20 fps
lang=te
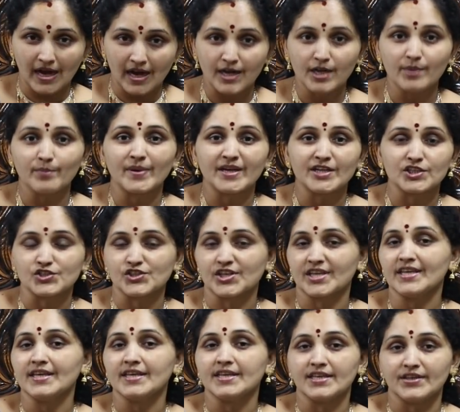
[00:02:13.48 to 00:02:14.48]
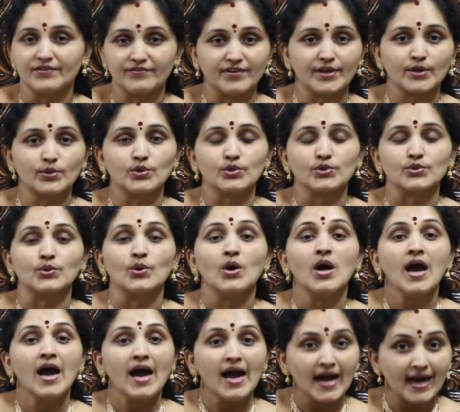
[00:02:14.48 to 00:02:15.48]
ఆడపడుచుకి ఇవ్వకూడదు
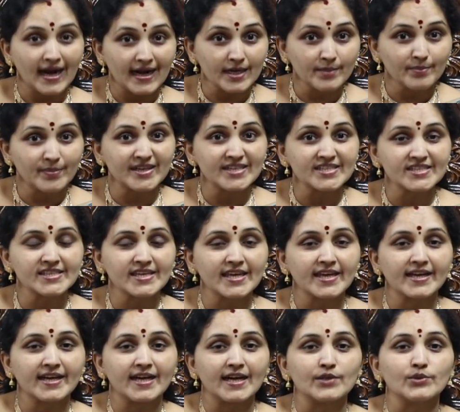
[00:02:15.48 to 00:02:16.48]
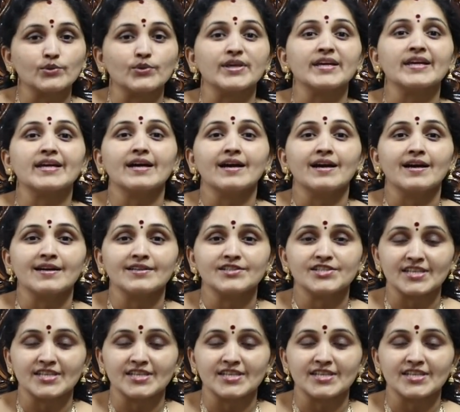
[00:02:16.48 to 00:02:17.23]
ఆడపడుచుకే కాదు ఇంకా